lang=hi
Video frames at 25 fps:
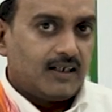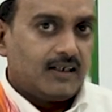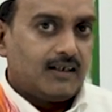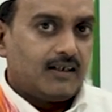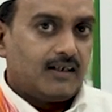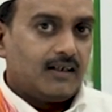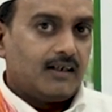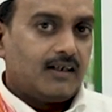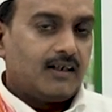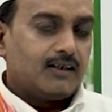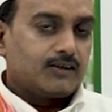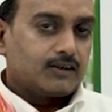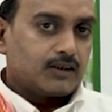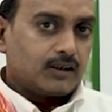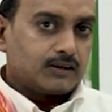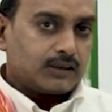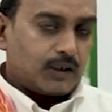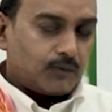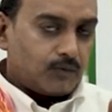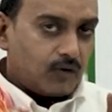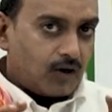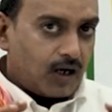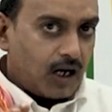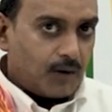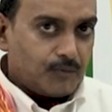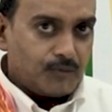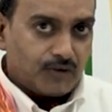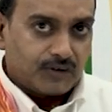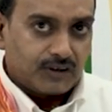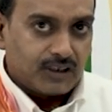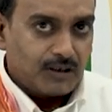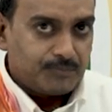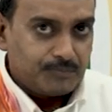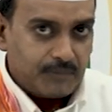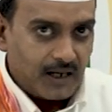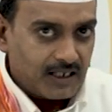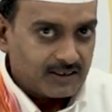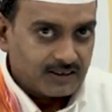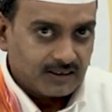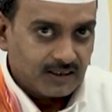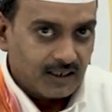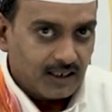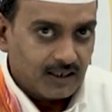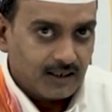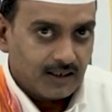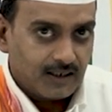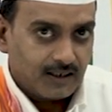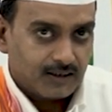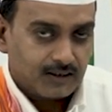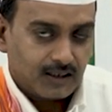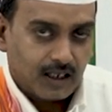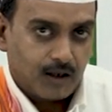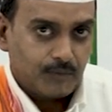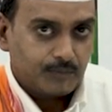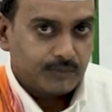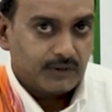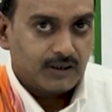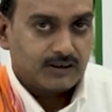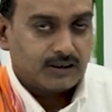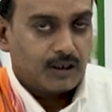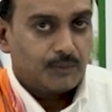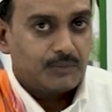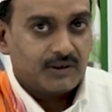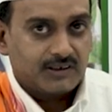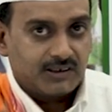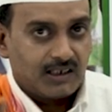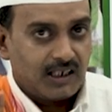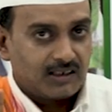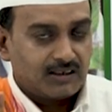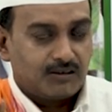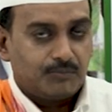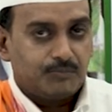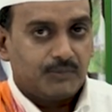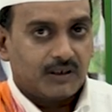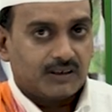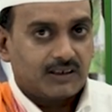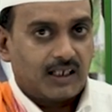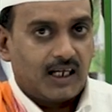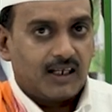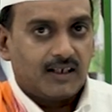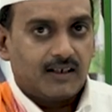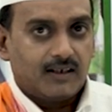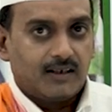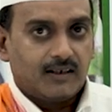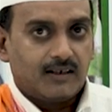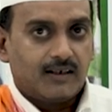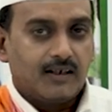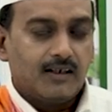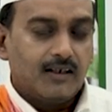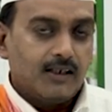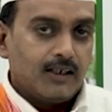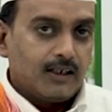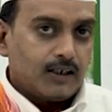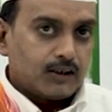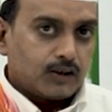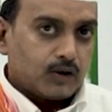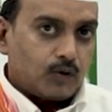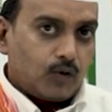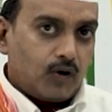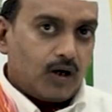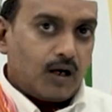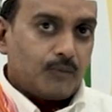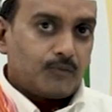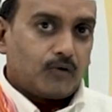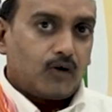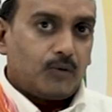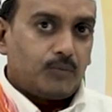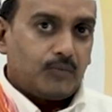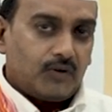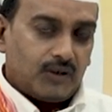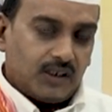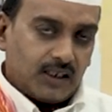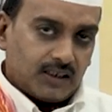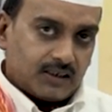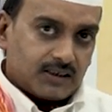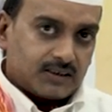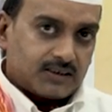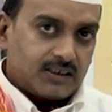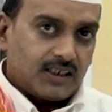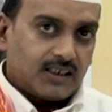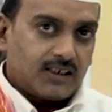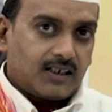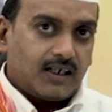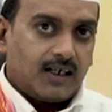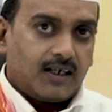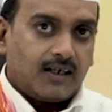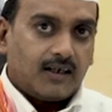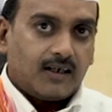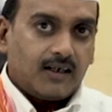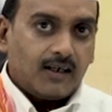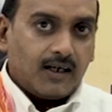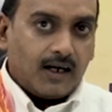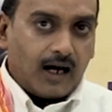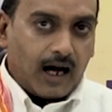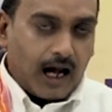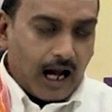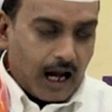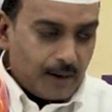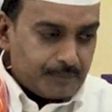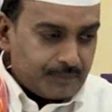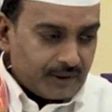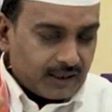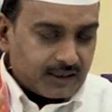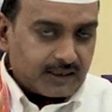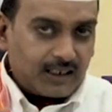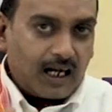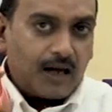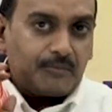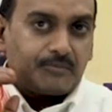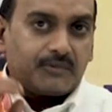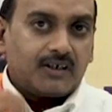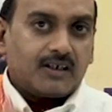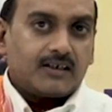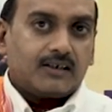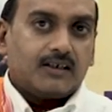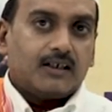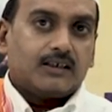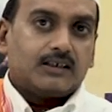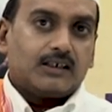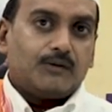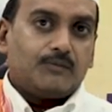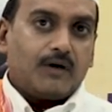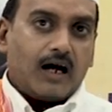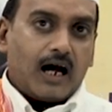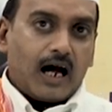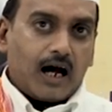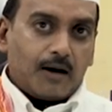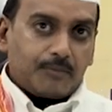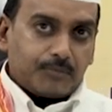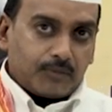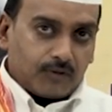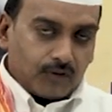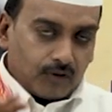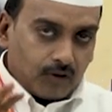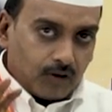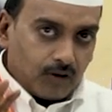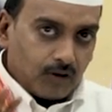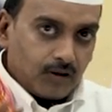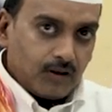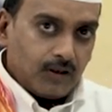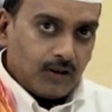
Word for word: रहे हैं जो जब वो हम उनके पास गए तो अपनी समस्या जब बताए हैं तो वो हमको बोले कि ठीक है आप एक काम करिए जब आपको